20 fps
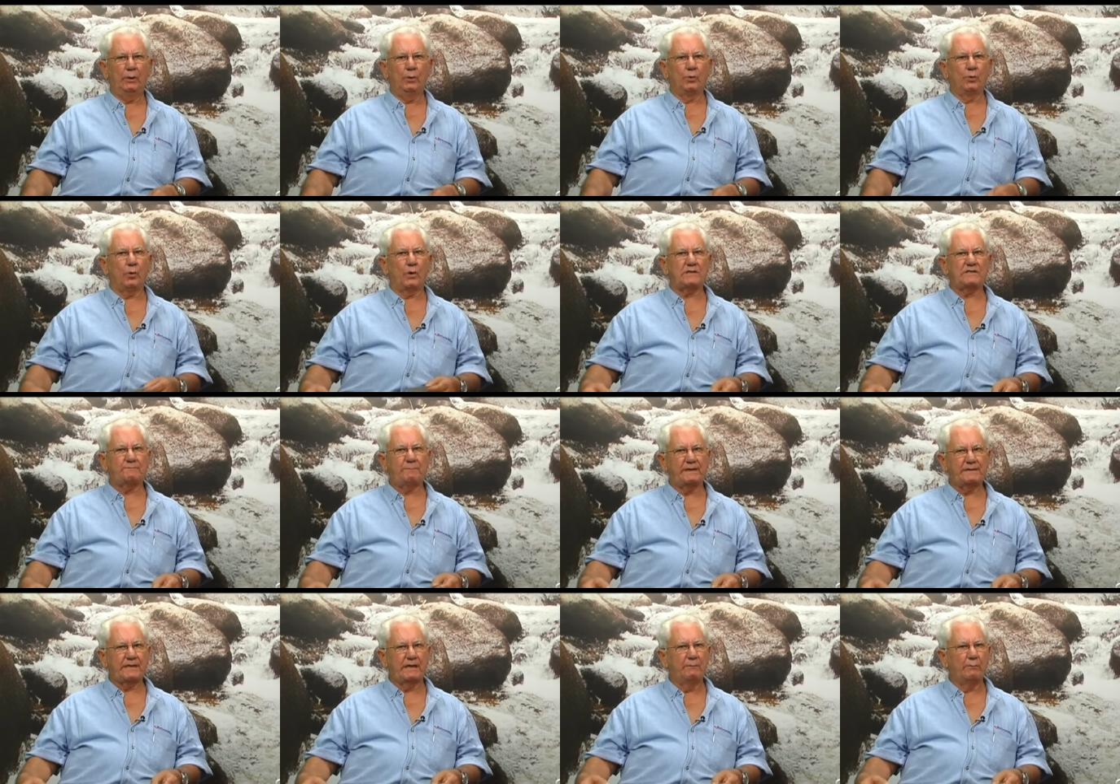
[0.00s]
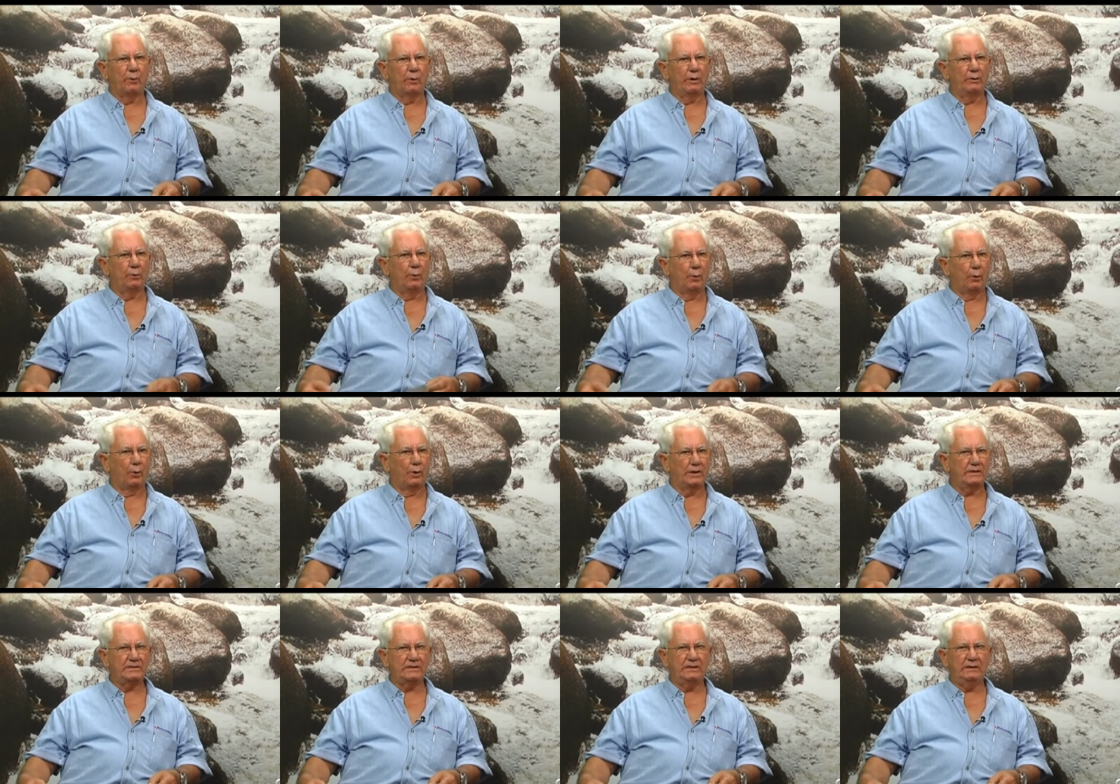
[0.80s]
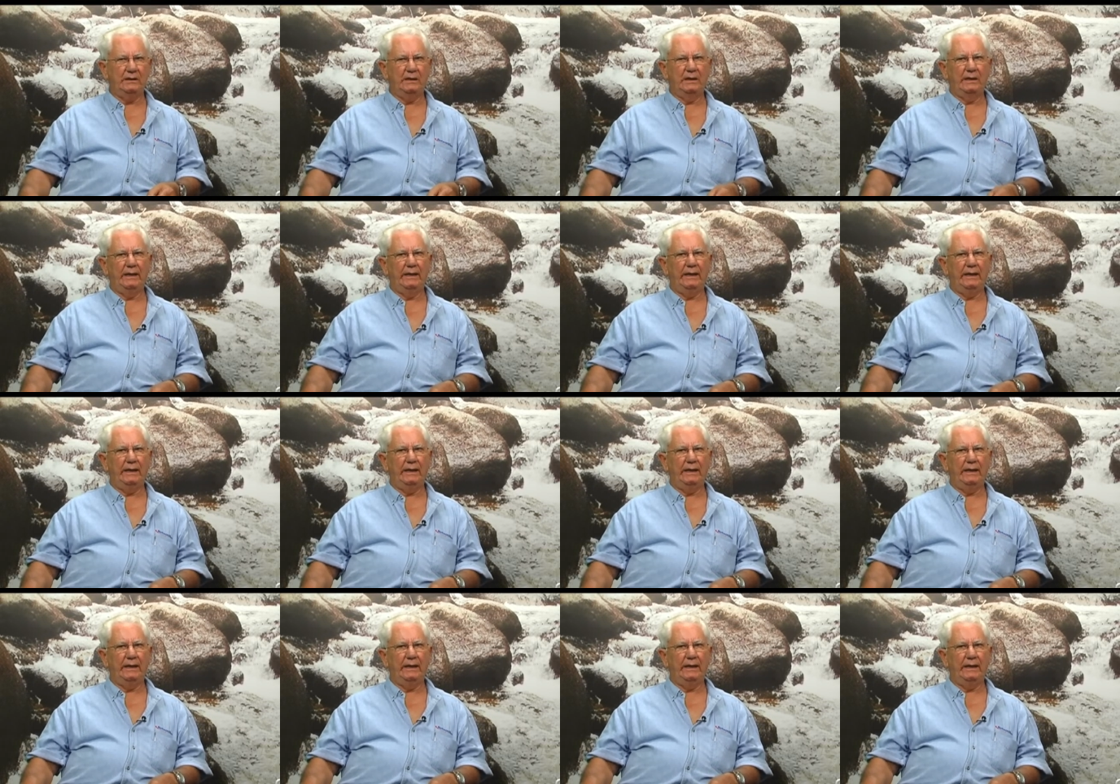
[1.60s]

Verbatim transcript: O nosso patrimônio hoje